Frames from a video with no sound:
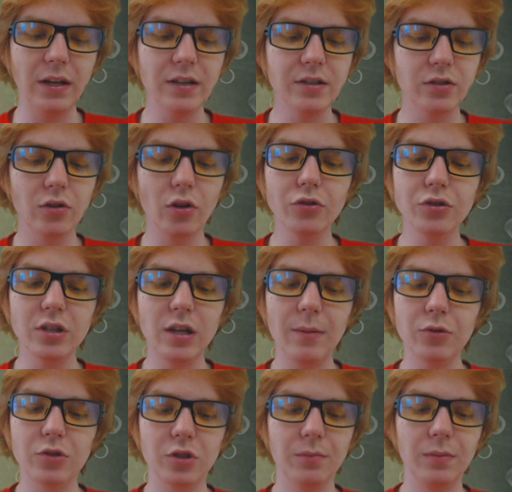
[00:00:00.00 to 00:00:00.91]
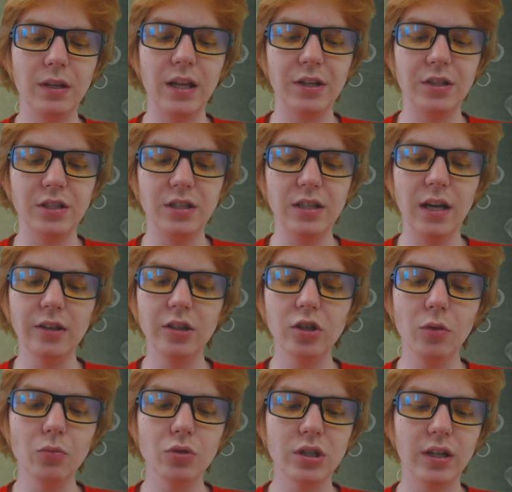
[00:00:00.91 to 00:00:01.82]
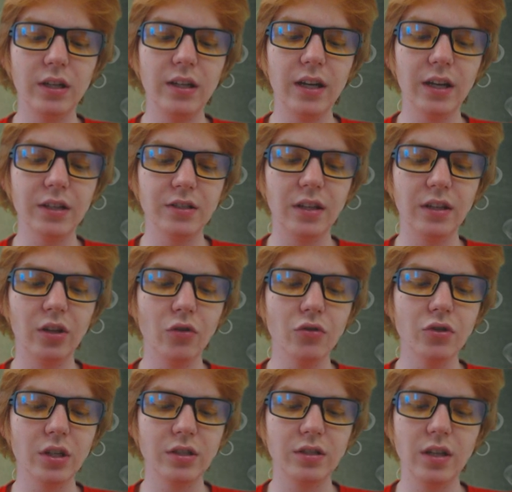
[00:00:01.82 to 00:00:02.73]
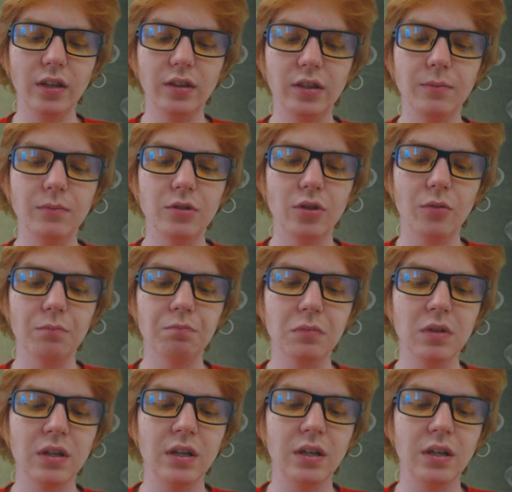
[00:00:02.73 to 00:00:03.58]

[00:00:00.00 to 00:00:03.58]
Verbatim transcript: Teraz to samo sobie leci, ja tylko muszę klikać, nadążać nad tym, co,